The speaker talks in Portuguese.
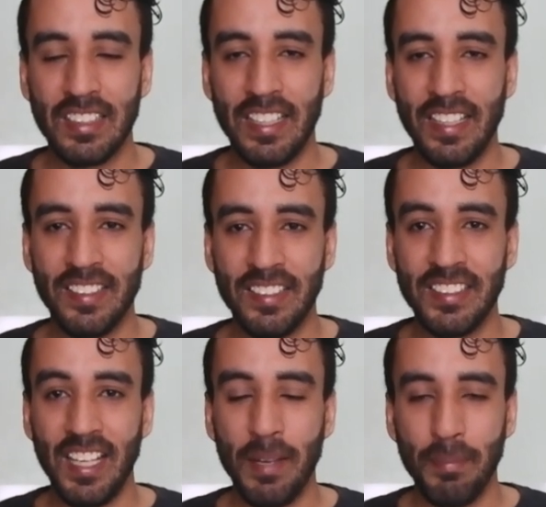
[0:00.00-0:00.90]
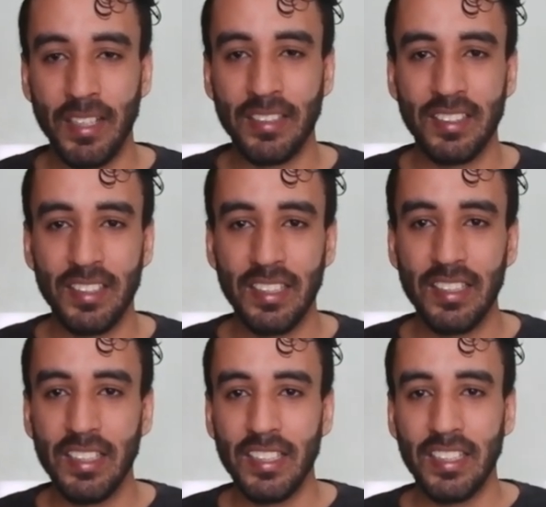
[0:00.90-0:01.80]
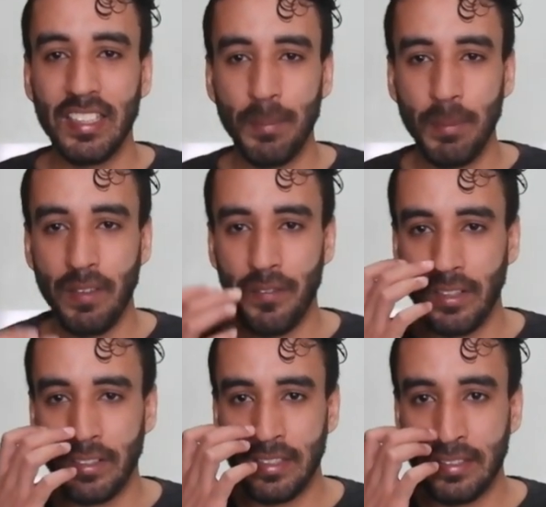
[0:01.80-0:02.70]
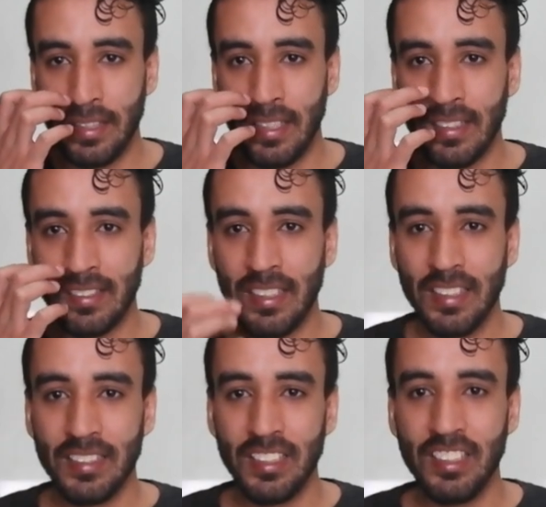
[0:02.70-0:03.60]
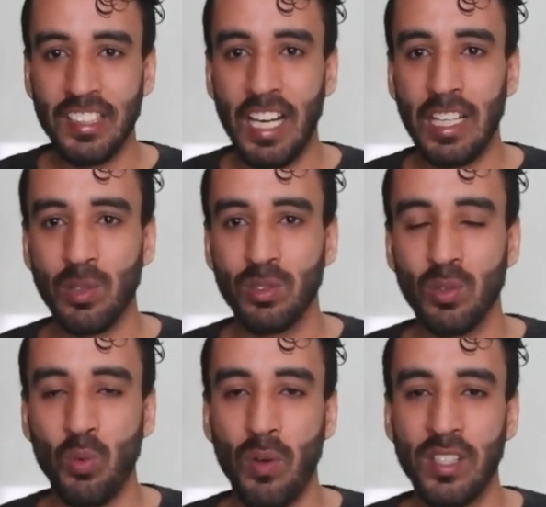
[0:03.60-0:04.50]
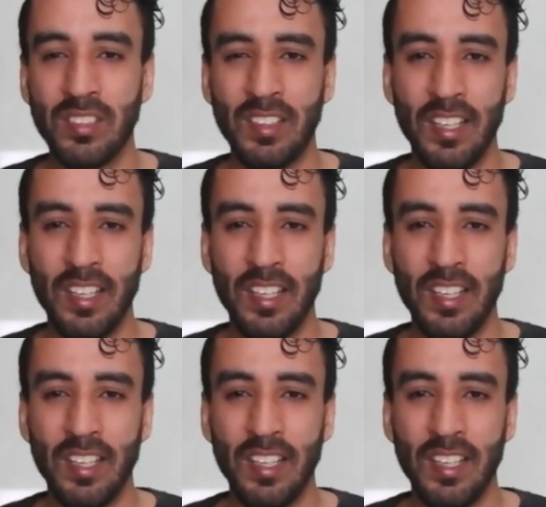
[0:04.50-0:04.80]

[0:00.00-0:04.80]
que a gente já imagina e também vai fazer cenas de diálogos no qual ele,